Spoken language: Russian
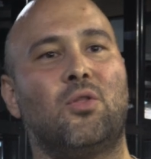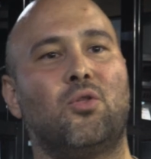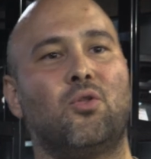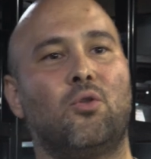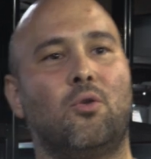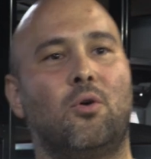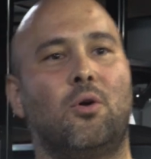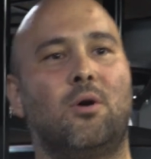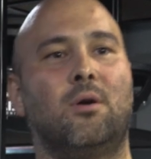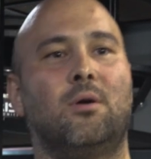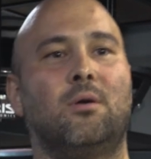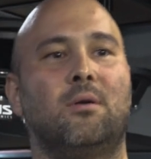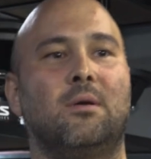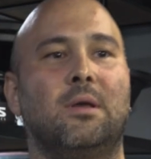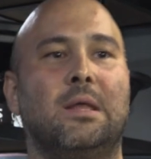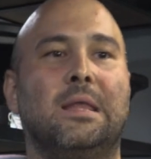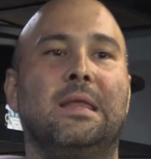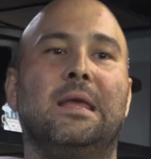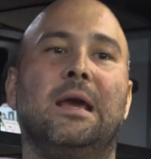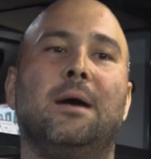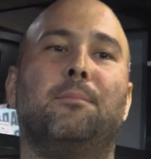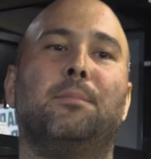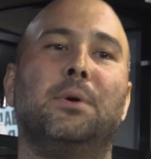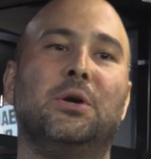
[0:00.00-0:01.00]
одно
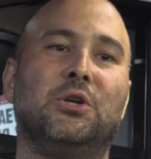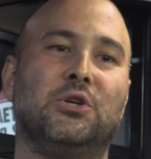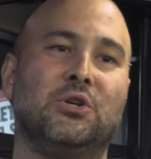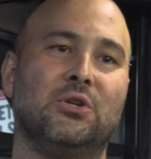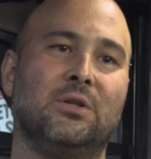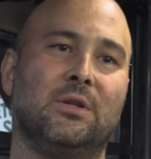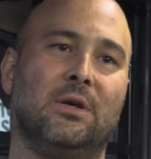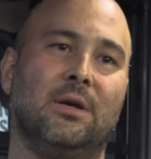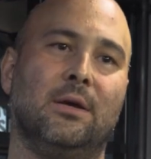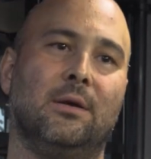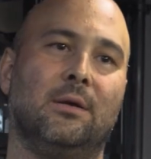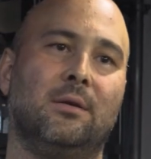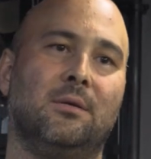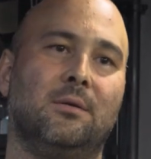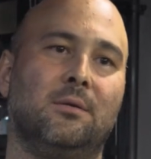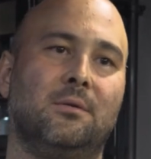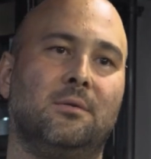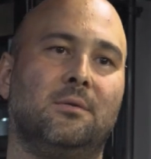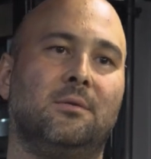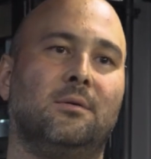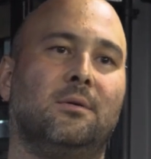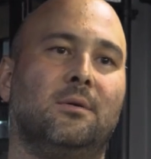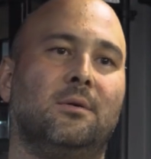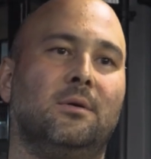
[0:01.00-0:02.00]
необычное
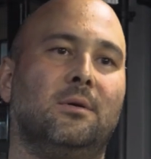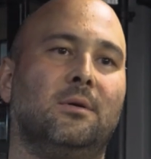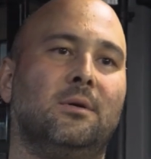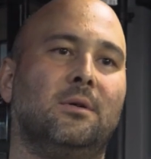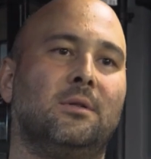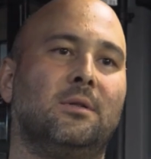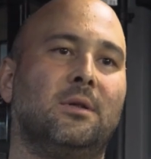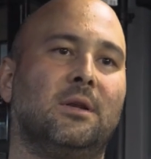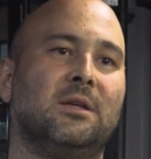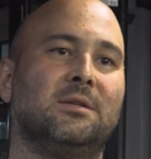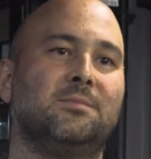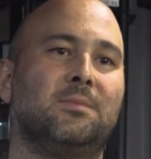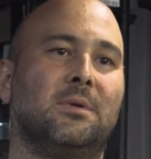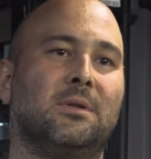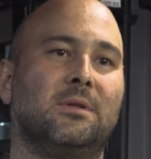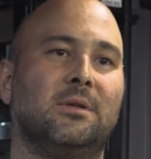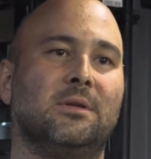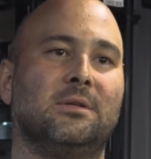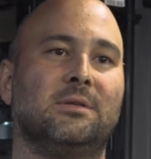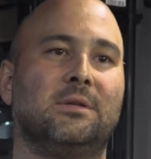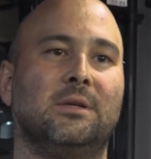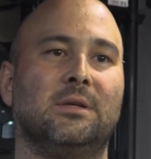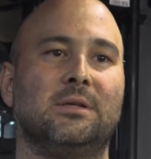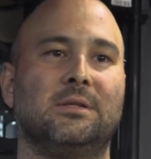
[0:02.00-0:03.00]
Э,
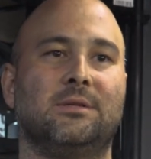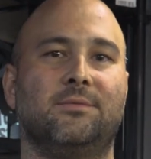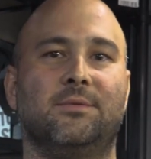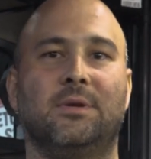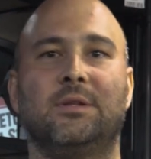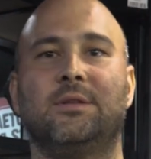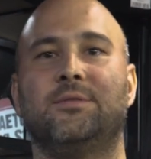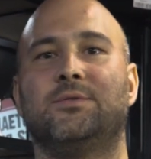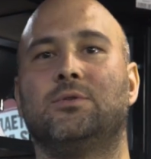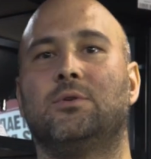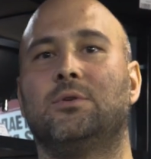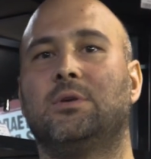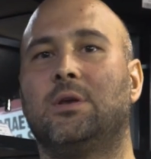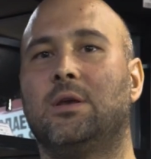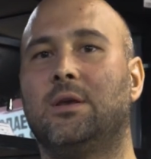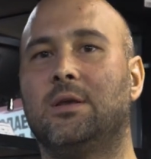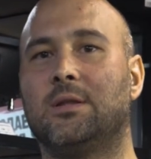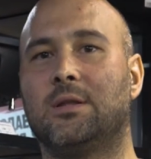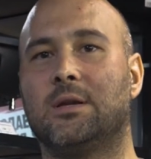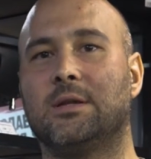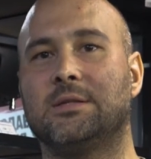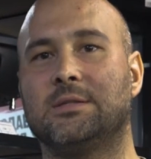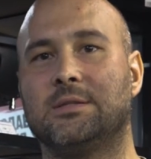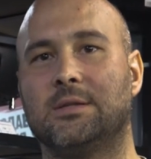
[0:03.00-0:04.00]
транспортное средство, это все-таки
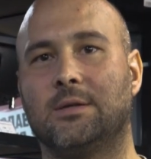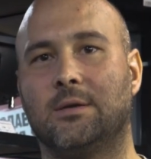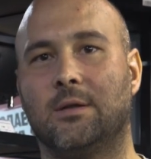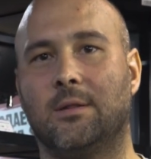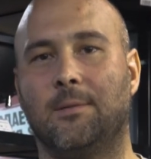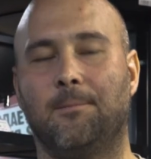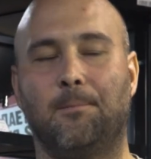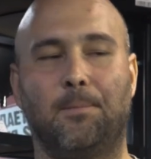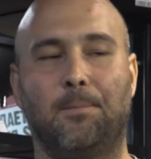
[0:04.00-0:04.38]
гидроцикл.